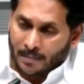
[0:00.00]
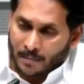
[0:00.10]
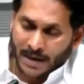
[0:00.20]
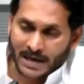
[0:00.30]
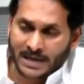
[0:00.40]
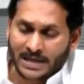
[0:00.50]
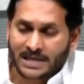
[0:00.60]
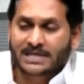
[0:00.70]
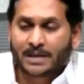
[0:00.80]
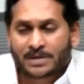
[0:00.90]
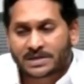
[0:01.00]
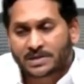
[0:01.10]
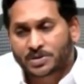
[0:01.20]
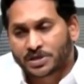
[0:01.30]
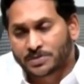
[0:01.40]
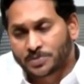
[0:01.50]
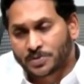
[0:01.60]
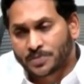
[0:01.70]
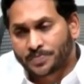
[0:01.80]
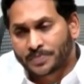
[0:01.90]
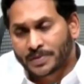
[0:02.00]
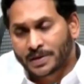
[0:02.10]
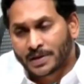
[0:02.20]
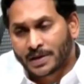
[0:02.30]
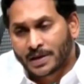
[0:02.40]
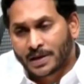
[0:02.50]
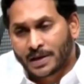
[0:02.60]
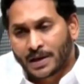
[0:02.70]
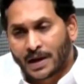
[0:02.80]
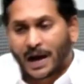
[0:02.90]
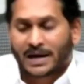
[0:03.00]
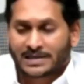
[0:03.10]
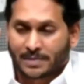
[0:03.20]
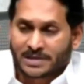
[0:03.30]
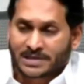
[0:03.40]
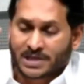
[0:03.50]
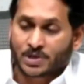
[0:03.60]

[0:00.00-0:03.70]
మనకేదైనా సమస్య వచ్చినప్పుడు ఆ సమస్య